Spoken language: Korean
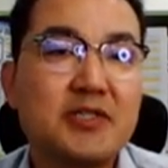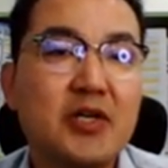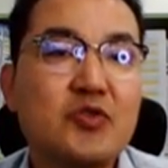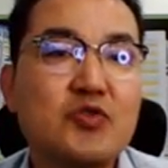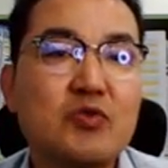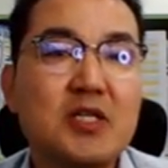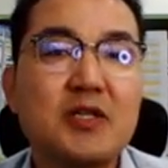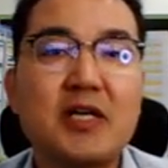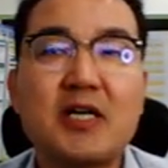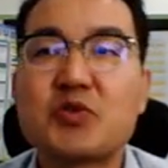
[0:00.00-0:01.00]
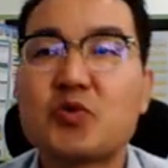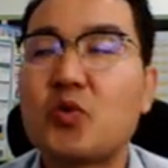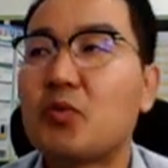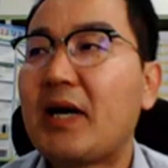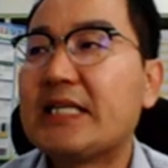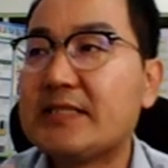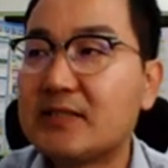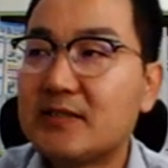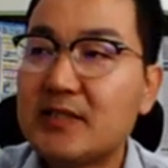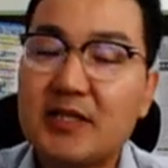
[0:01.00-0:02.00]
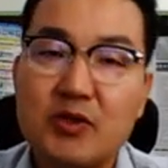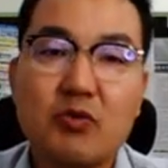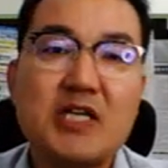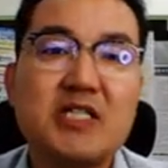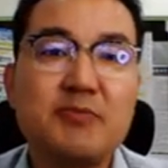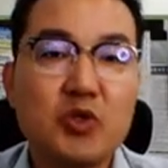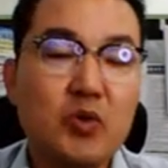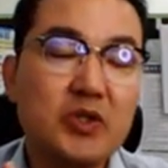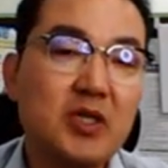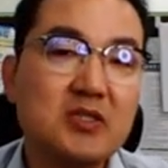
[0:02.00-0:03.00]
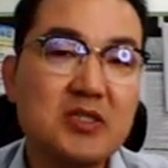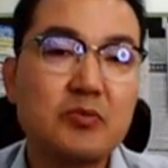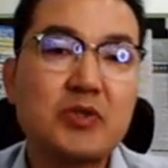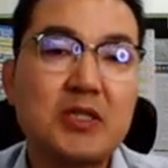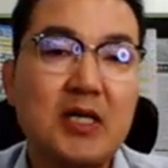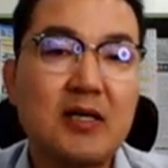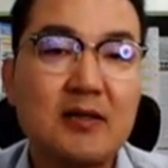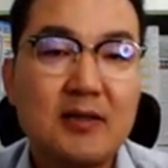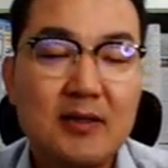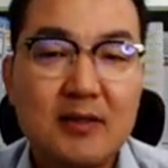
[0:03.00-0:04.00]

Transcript: 재건축 관련해가지고 많이들 이렇게 또 관심이 떠고 떨어지다 보니까